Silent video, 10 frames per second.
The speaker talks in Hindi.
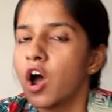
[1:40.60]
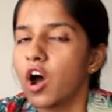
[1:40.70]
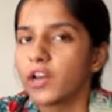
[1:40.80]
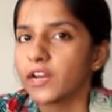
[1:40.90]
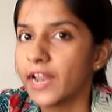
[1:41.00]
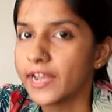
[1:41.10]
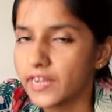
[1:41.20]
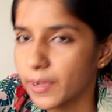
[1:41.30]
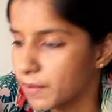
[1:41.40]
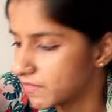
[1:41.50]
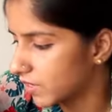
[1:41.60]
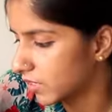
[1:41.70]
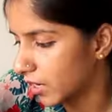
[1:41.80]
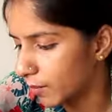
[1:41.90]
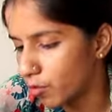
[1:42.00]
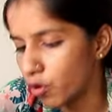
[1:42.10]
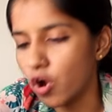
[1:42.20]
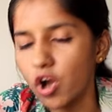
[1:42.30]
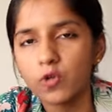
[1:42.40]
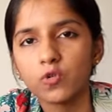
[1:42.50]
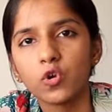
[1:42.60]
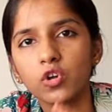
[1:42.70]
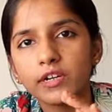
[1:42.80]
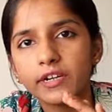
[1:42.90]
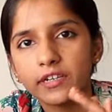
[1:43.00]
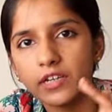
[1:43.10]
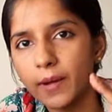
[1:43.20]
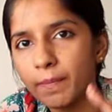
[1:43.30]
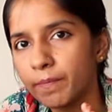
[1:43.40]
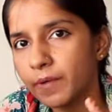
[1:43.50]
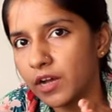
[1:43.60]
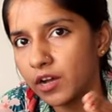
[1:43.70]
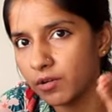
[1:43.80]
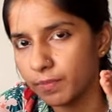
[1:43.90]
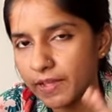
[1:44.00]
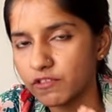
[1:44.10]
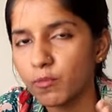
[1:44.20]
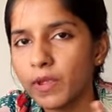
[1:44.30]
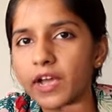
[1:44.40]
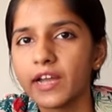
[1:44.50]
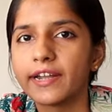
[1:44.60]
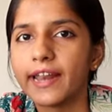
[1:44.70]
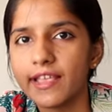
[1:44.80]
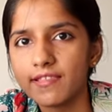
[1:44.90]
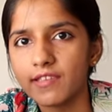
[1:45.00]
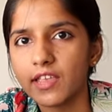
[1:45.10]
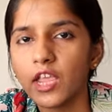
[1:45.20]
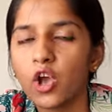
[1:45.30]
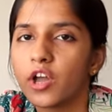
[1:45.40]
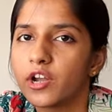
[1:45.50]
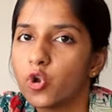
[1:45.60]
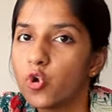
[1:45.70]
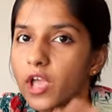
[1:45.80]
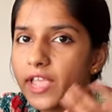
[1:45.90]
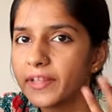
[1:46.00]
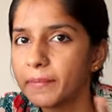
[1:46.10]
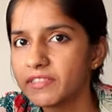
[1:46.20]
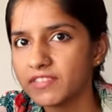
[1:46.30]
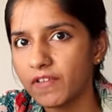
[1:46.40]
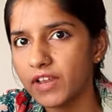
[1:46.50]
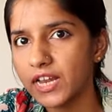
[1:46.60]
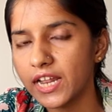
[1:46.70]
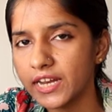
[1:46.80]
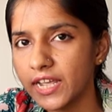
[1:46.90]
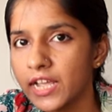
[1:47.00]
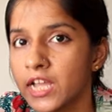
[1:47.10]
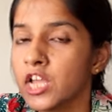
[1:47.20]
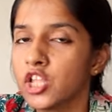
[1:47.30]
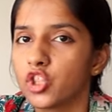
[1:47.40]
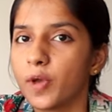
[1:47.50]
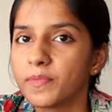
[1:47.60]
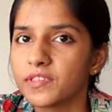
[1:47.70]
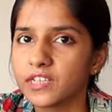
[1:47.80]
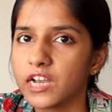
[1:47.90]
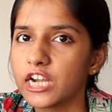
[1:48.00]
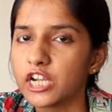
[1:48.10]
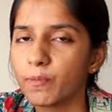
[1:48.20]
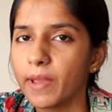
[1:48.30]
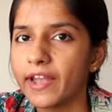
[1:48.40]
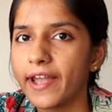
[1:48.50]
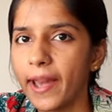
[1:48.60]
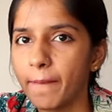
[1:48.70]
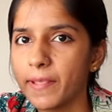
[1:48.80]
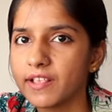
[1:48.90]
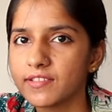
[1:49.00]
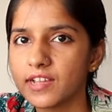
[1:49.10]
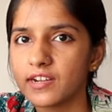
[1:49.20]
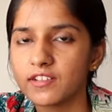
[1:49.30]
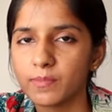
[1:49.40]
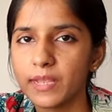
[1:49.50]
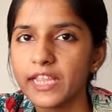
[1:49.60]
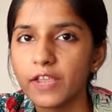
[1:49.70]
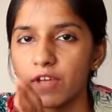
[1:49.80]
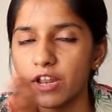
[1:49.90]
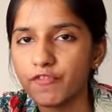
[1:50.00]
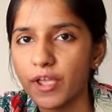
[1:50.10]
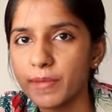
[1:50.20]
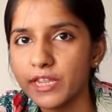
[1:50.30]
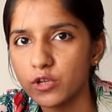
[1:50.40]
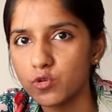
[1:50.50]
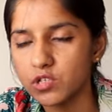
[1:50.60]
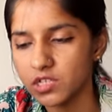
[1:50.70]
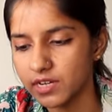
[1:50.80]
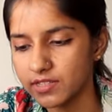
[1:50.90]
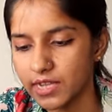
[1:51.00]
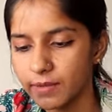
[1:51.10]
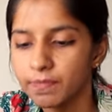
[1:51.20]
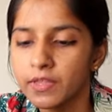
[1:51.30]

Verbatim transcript: और क्लाइंट का बजट कम हो और उनको कम पैसों में अगर ड्रेस चाहिए और लुक एकदम अच्छा वाला लाना है तो हम स्कर्ट में ड्रेपिंग स्कर्ट्स में ये वाला फैब्रिक यूज़ करते हैं